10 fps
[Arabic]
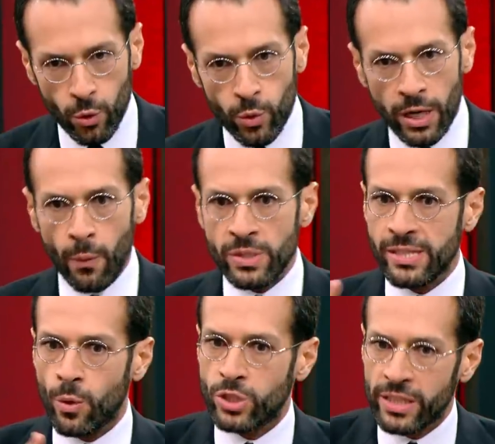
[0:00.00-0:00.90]
الاولى
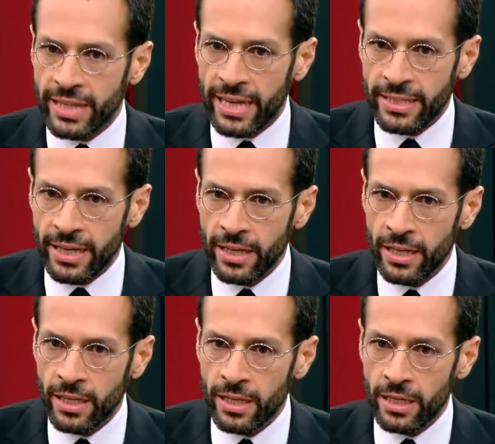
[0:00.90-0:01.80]
والزوجه الثانيه
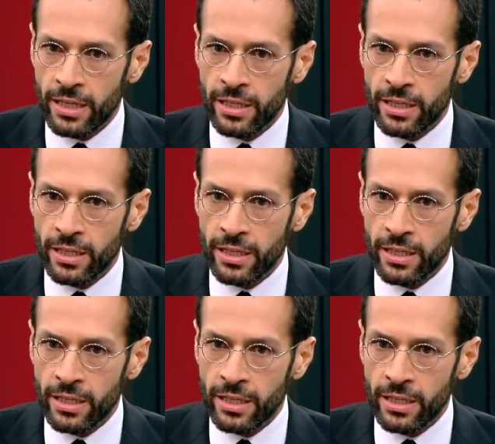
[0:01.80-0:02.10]
إيه، نعم